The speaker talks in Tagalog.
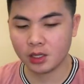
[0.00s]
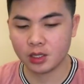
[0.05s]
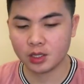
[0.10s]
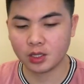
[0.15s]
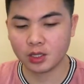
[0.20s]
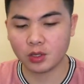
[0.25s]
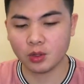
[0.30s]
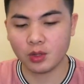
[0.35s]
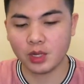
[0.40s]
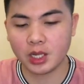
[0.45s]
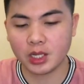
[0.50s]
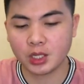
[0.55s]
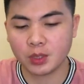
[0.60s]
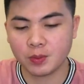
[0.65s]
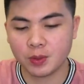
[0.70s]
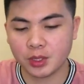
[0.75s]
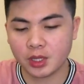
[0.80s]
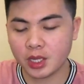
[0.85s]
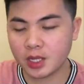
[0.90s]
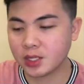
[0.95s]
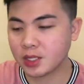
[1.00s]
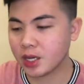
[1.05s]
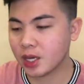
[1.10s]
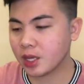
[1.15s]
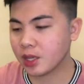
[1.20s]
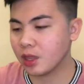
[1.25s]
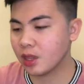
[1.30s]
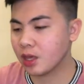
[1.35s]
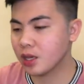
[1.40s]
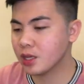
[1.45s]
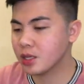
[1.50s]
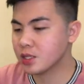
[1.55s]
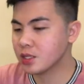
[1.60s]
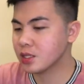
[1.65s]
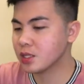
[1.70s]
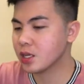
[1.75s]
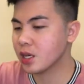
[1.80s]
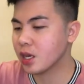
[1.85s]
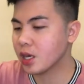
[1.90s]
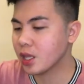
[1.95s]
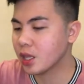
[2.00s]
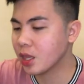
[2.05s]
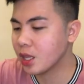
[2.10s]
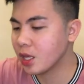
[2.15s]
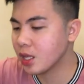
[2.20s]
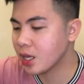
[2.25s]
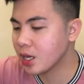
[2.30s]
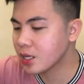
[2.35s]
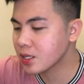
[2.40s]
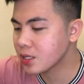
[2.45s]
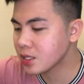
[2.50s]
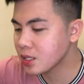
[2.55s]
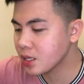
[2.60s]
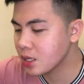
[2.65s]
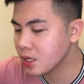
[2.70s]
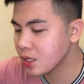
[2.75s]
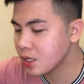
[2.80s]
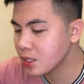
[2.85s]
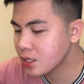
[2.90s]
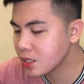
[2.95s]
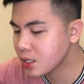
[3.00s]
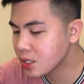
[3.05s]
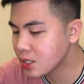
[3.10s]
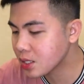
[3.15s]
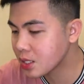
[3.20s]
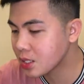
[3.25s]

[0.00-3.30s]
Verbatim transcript: So let's put aside this and the next is